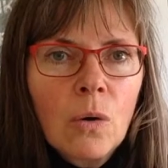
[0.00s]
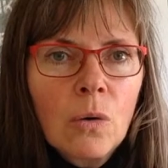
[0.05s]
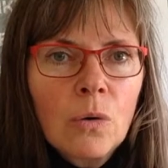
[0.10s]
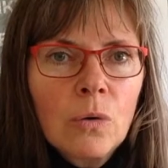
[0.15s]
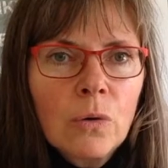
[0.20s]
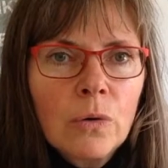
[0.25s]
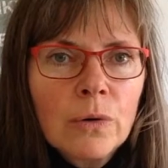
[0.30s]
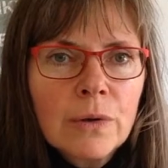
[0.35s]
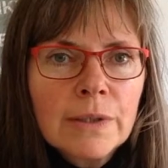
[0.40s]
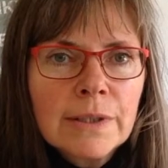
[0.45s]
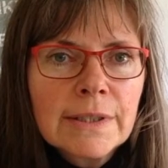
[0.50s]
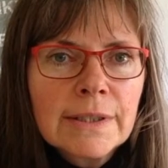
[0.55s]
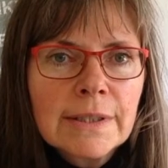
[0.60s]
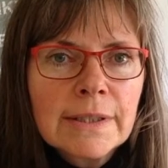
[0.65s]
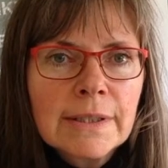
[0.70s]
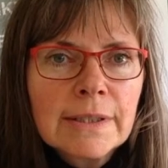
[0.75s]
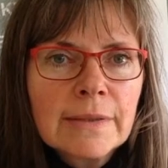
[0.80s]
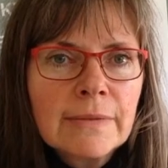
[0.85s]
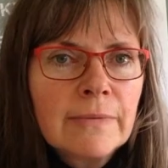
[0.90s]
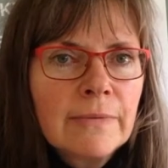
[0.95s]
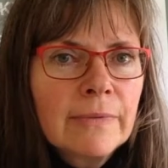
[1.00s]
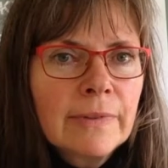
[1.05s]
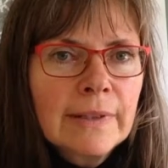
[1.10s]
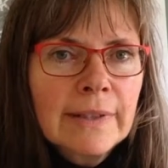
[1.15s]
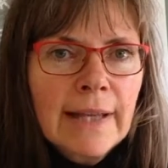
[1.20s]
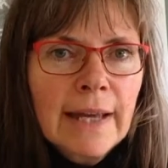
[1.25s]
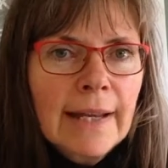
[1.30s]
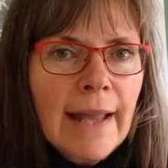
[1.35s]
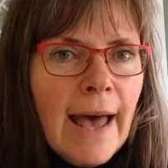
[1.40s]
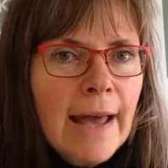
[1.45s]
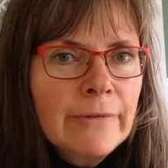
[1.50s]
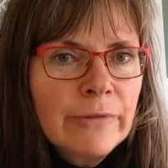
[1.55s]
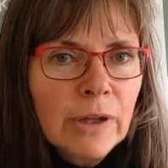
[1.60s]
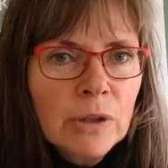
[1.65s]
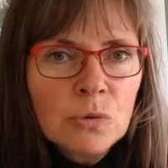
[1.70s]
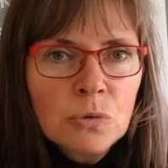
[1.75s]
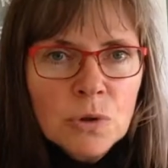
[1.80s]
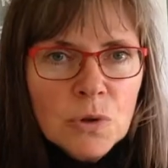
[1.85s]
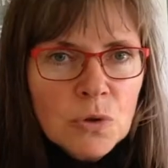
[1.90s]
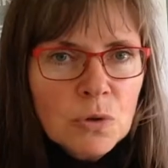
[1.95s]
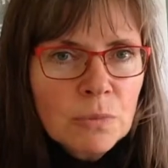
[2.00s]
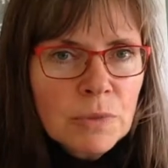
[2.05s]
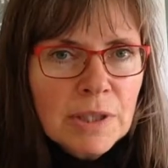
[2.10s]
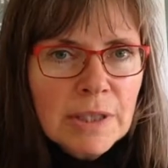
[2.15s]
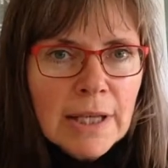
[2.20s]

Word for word: und dann einfach nur zum